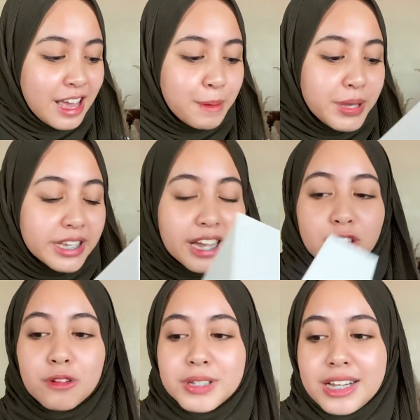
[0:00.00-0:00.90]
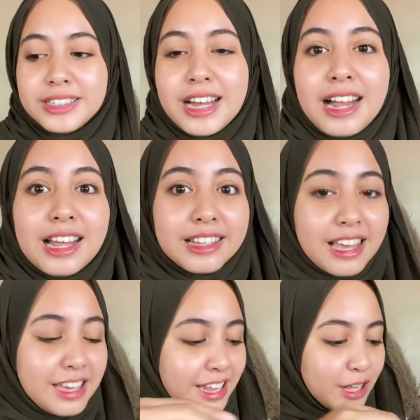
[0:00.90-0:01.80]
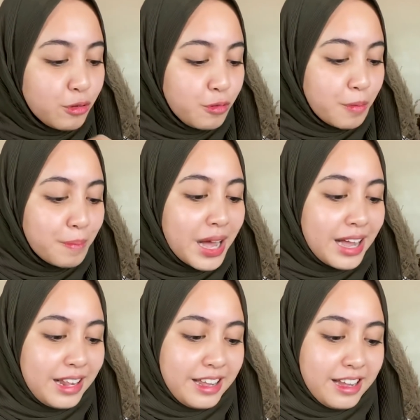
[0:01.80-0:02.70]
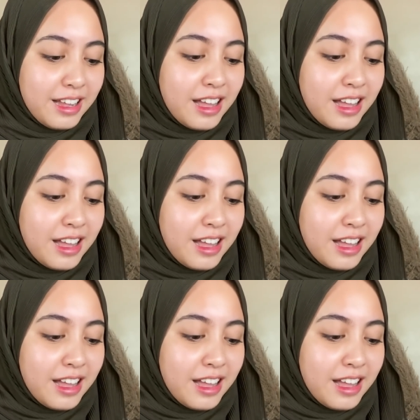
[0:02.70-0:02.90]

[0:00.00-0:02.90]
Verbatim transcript: biasanya kan kalau misalnya alat kayak gini tuh mahal ya